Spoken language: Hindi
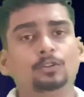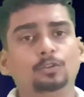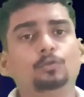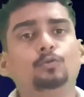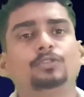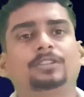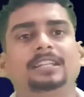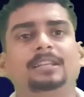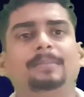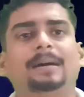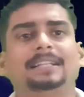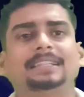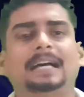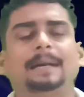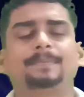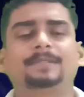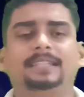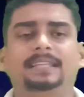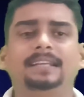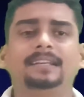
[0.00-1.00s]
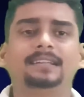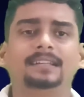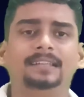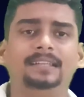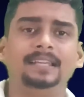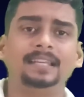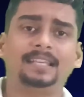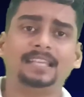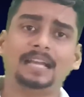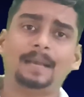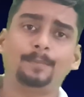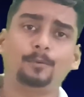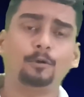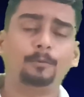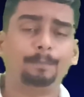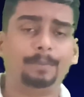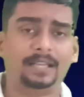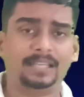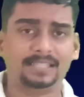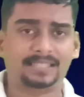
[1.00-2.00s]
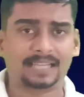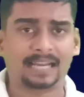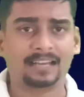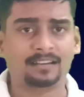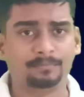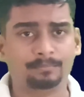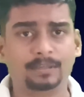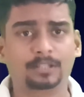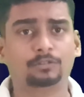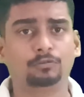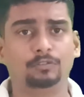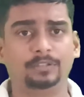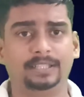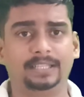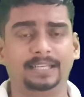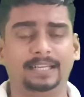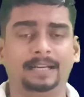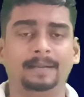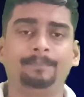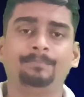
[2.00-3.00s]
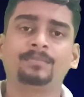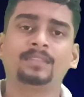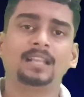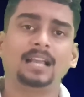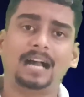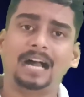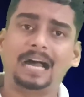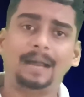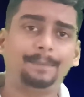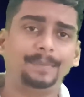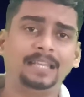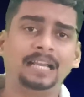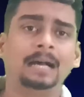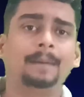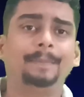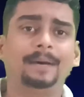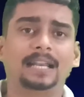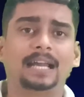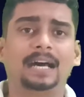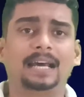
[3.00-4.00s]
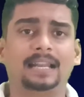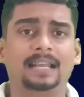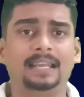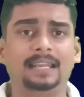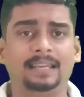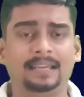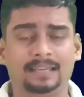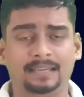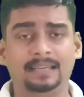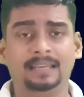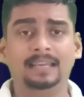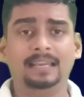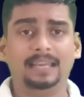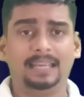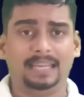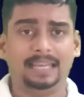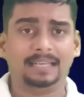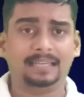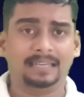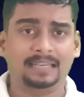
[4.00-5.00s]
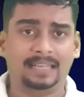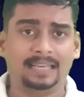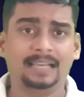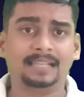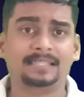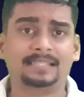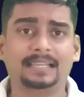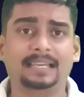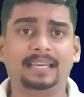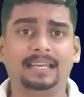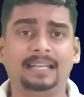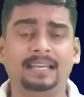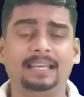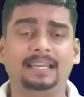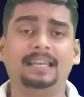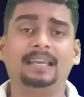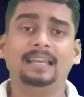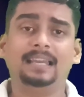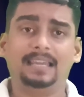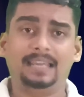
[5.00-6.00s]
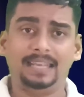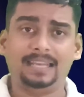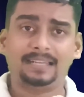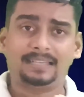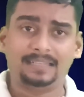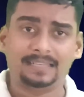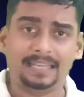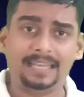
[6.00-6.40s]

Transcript: दूसरी बात आपसे ये करनी है कि आप लोग परेशान मत होइएगा आप यहाँ पर आ रहे हैं एक नया शहर है एक